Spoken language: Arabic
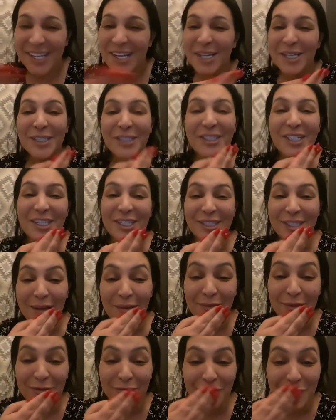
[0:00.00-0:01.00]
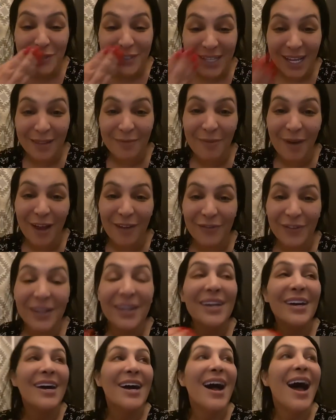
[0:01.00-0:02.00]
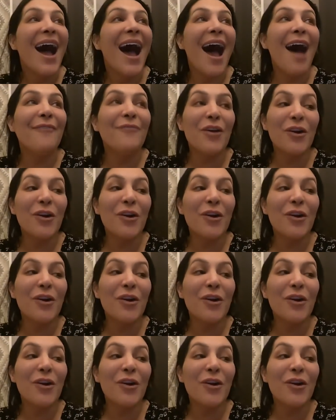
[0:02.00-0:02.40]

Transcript: جي جابي في ساد في افا